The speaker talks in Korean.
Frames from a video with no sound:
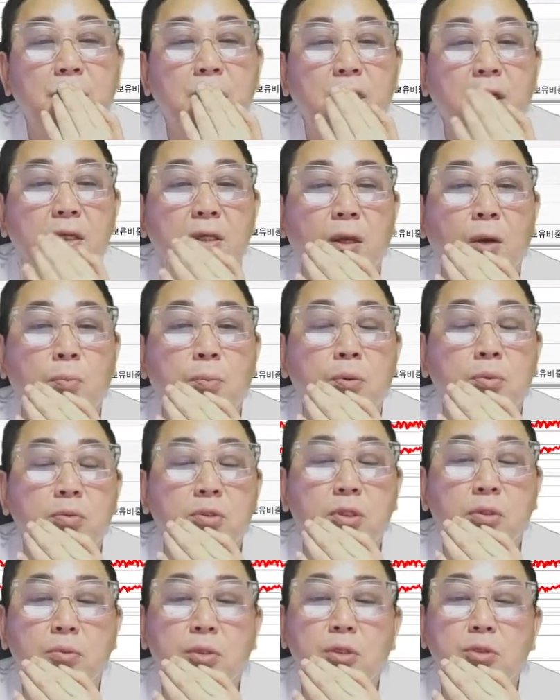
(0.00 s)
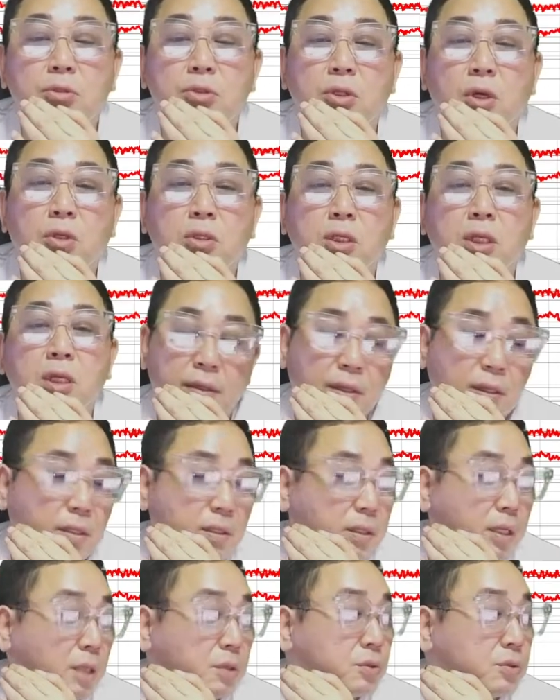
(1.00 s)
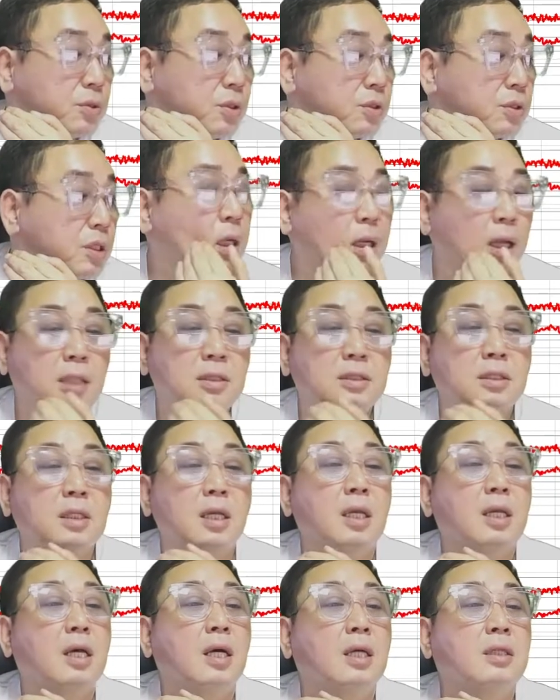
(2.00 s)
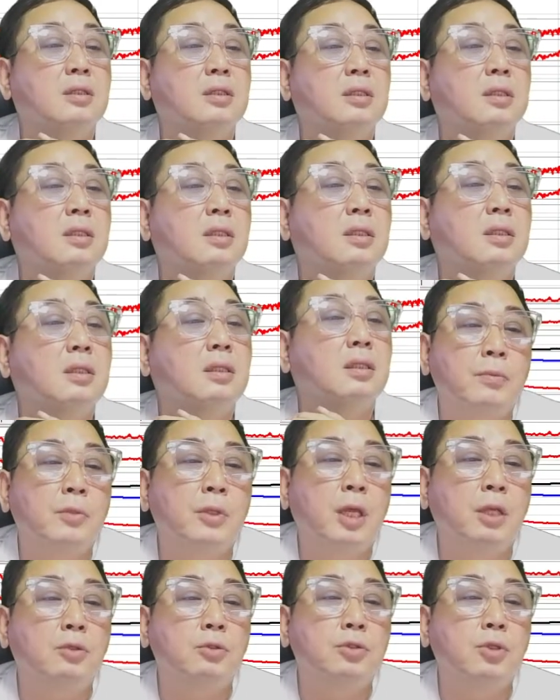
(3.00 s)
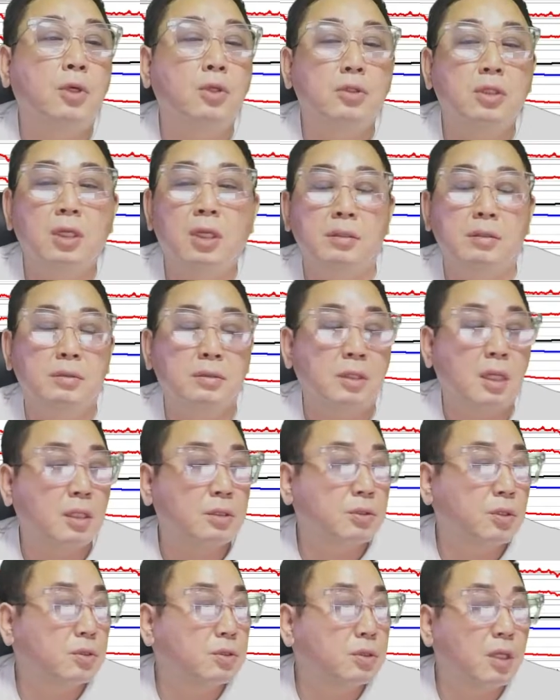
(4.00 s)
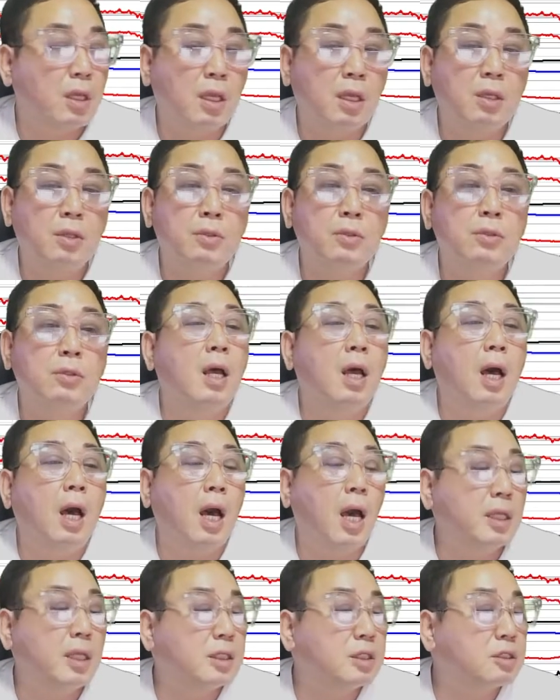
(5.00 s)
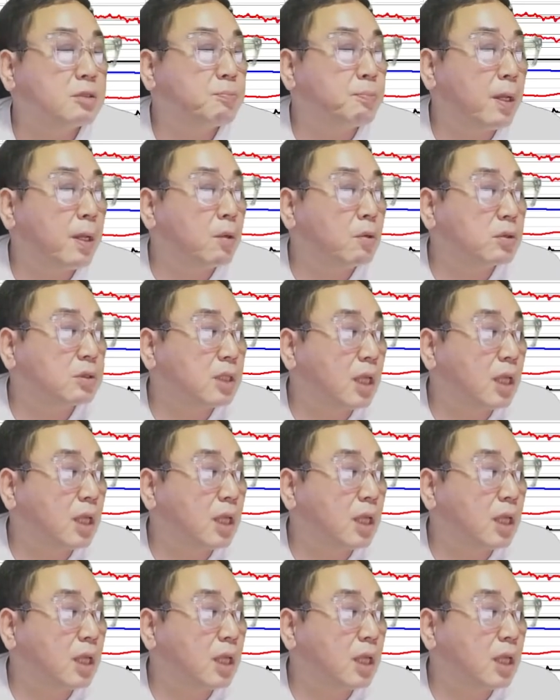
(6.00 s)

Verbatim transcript: 영풍정밀도 정리. 얘도 정리. 에스케이가스 얘도 정리. 싹 정리해요. 하이닉스 빼놓고 싹